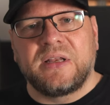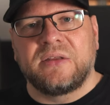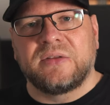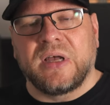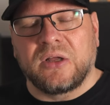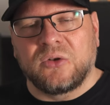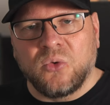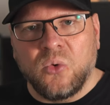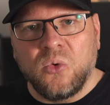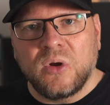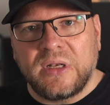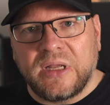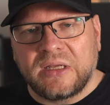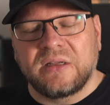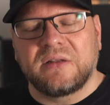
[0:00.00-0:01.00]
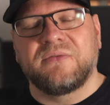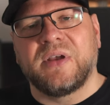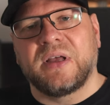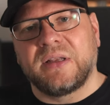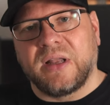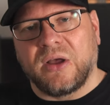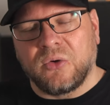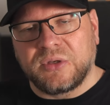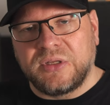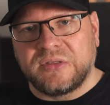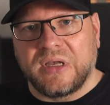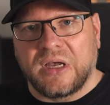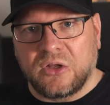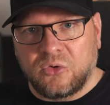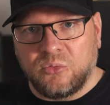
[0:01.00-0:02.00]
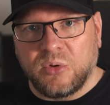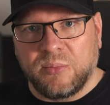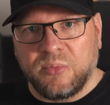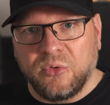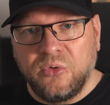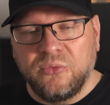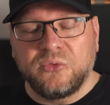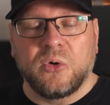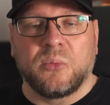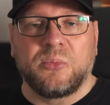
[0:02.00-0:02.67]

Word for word: die Sachen hochladet, werden auch die Sachen überprüft,